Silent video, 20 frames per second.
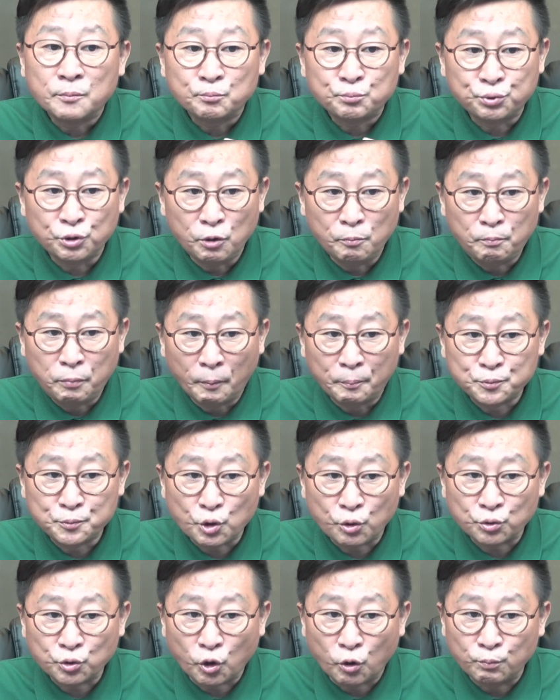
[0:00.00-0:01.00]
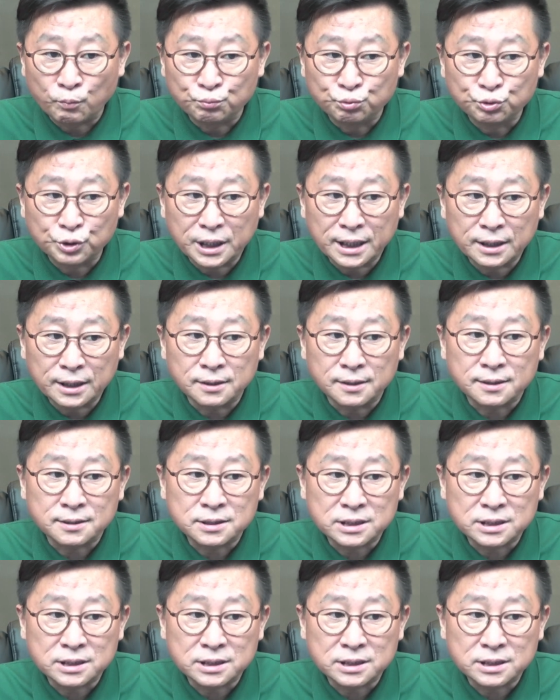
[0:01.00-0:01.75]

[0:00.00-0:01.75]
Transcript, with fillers: 불법적으로 무기를